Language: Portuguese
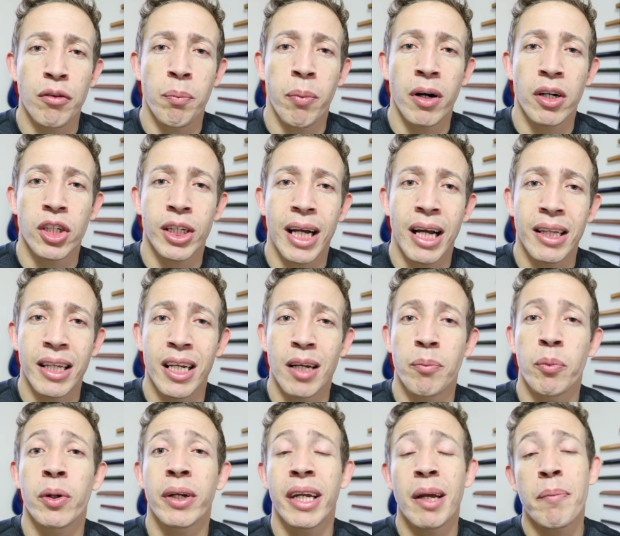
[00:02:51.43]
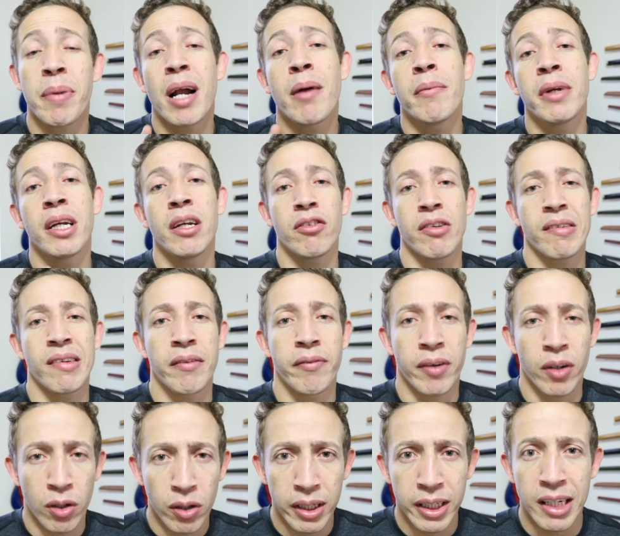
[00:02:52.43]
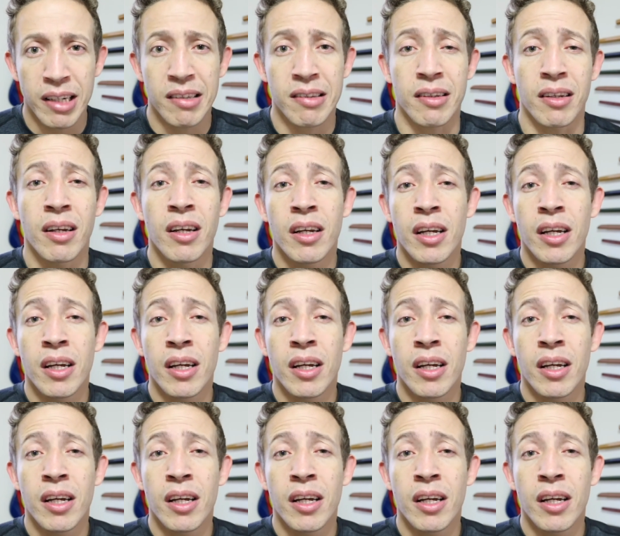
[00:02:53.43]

porte de cadeia, porque para mim isso é sem vergonhice.